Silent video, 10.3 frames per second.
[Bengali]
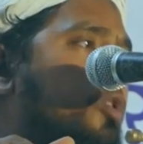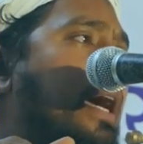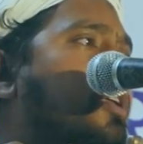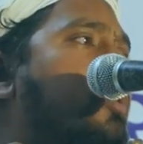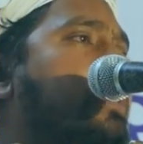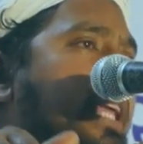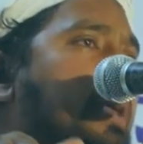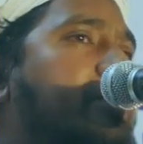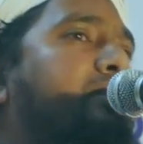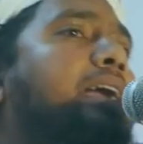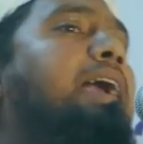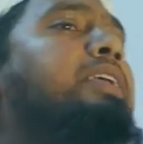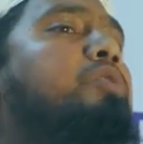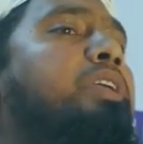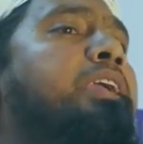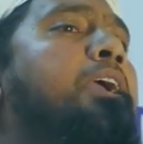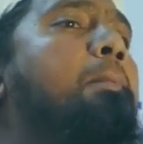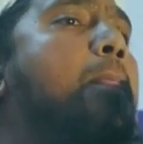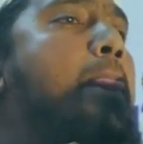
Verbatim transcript: গত আঠারো তারিখে এই মাসের আঠারো তারিখে